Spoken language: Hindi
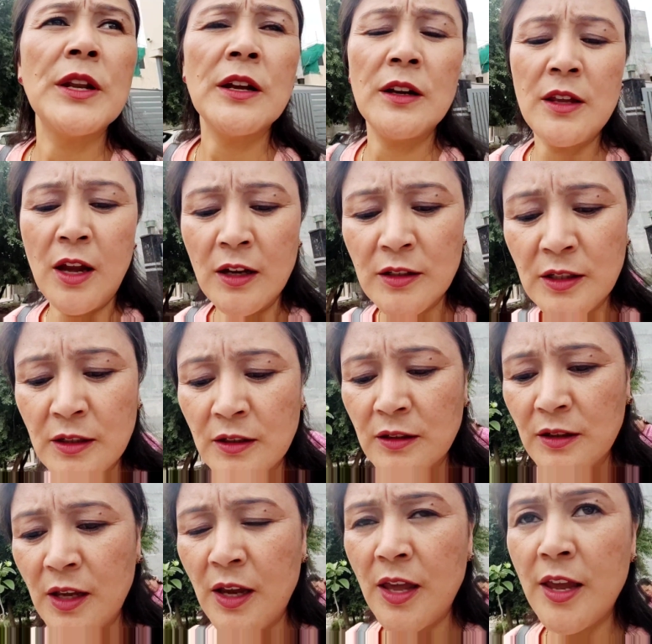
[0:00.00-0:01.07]
मेरा यहाँ से
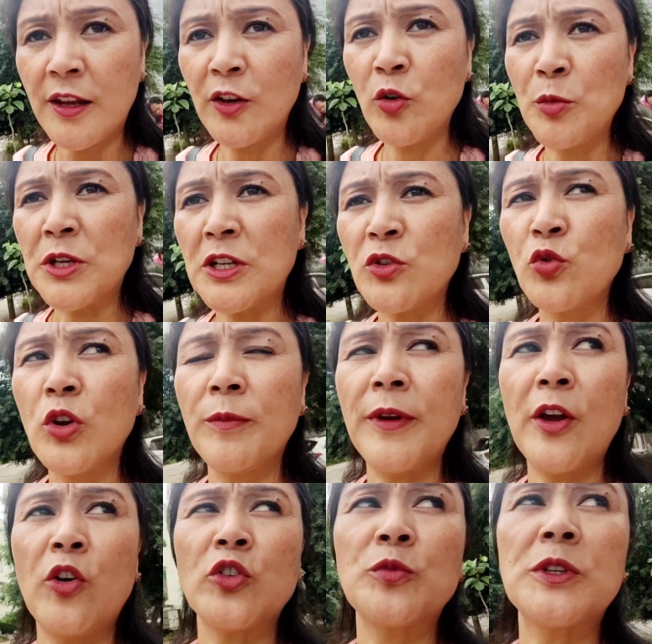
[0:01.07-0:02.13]
ये एक किलोमीटर की दूरी
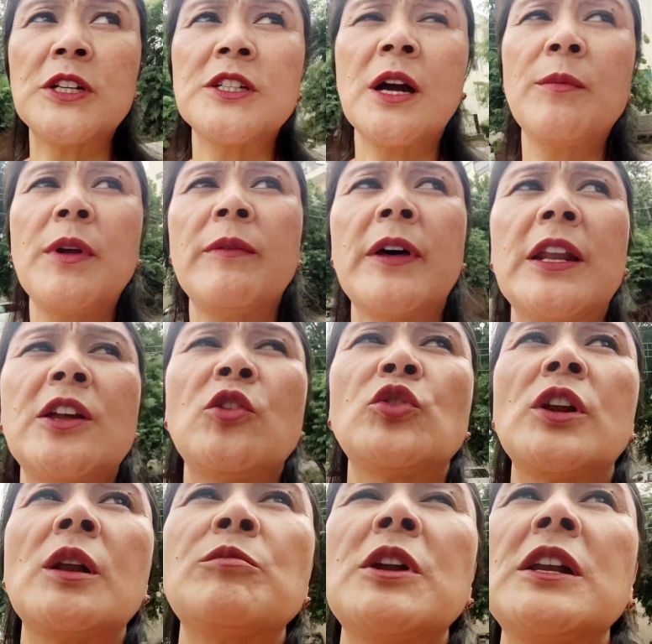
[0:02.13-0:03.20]
पे है हॉस्पिटल जहाँ पे हमारा ये
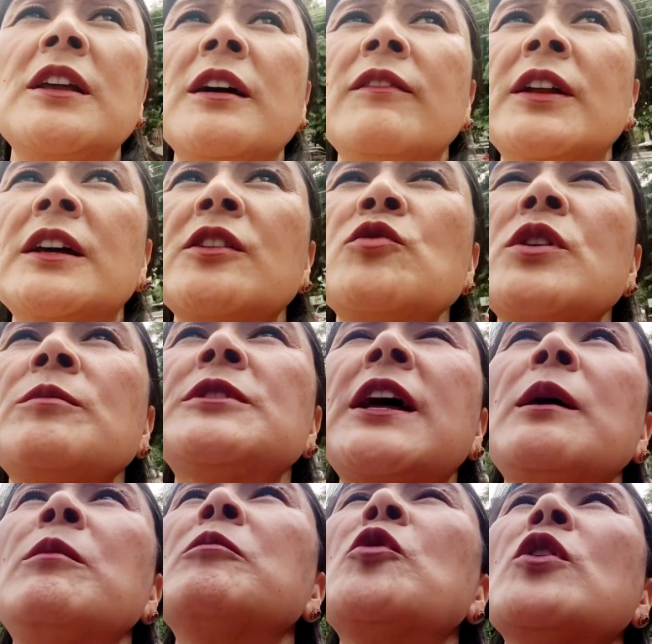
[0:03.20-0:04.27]
होटल हमने लिया हुआ ना क्योंकि
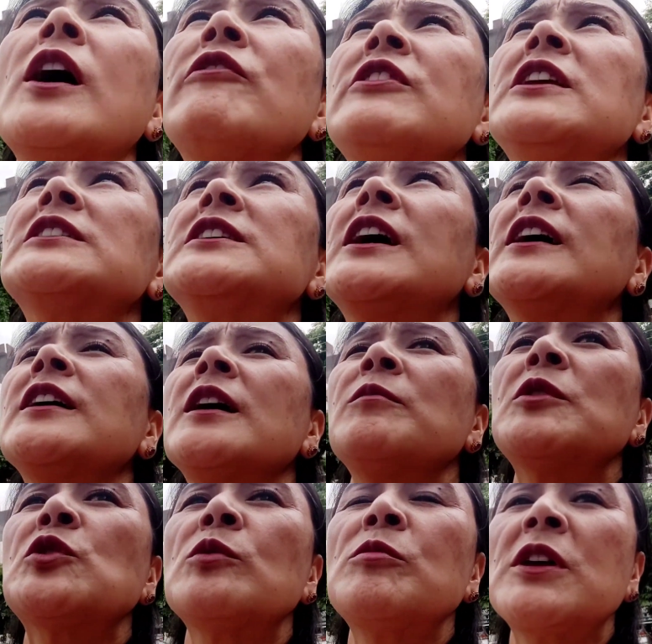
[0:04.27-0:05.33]
टाइम हमको काफ़ी लग जाएगा यहाँ
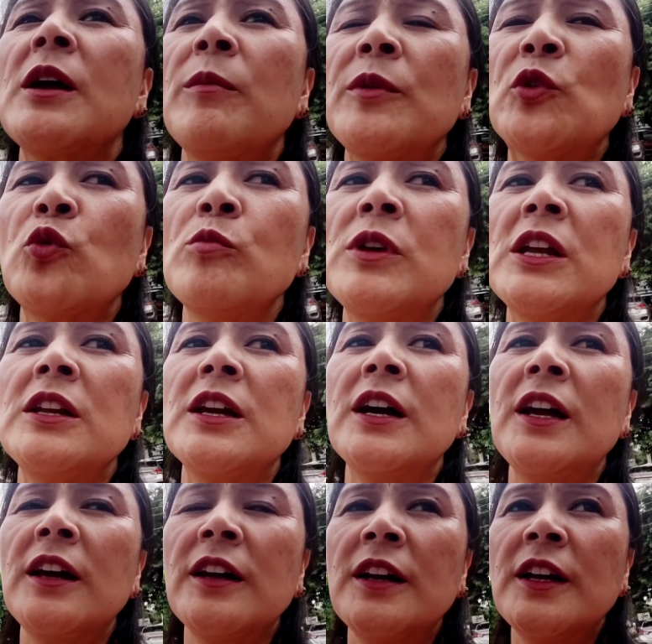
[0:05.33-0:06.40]
पर तो हमने यहाँ पर रूम ले
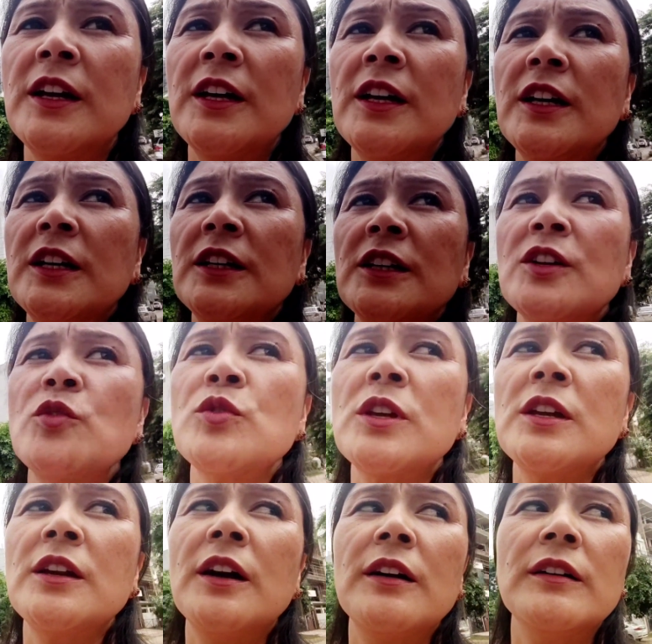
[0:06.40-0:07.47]
लिया है
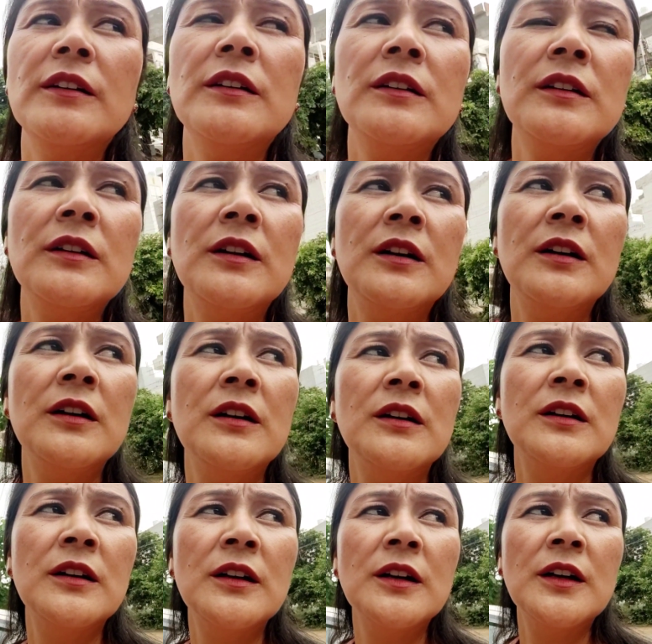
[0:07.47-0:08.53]
क्योंकि
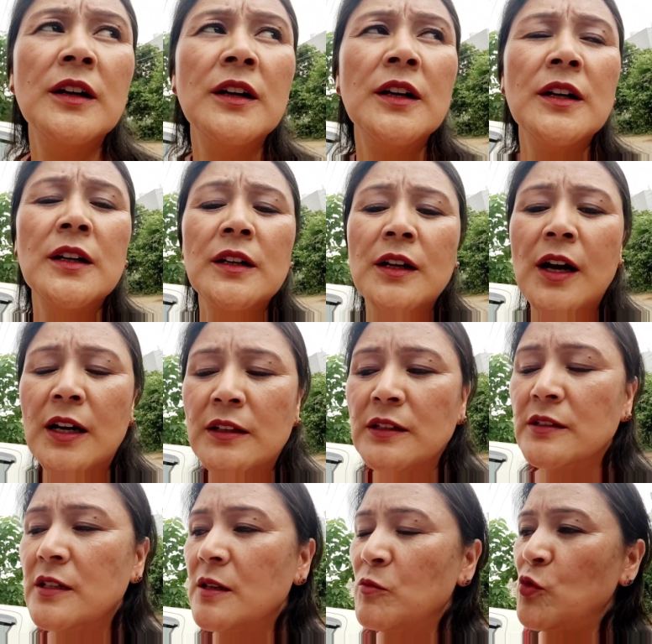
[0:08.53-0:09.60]

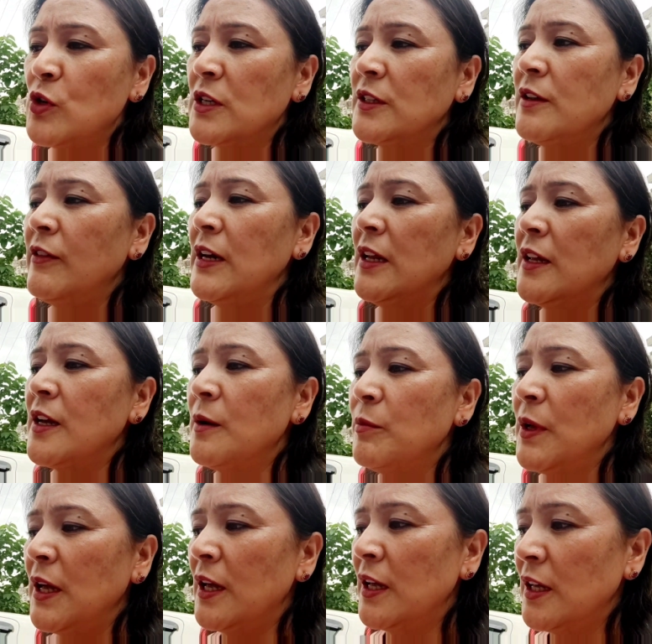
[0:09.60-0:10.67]
आठ दस दिन हमको लगने वाले हैं यहाँ
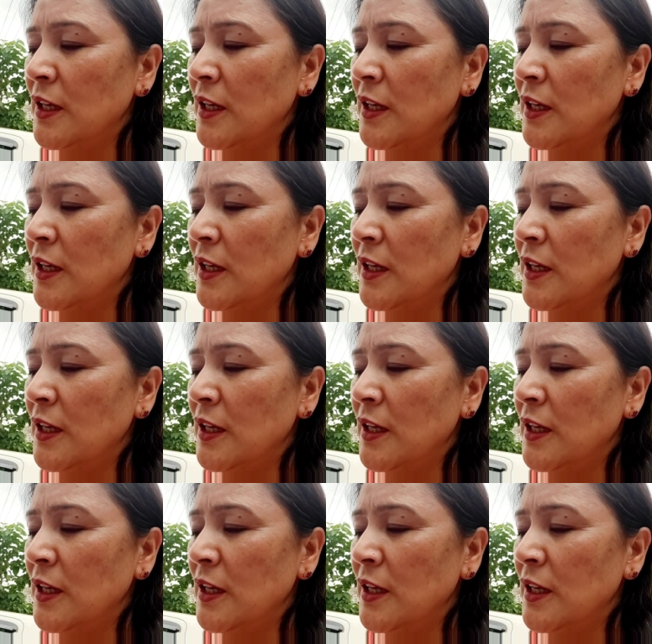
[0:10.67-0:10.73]
पर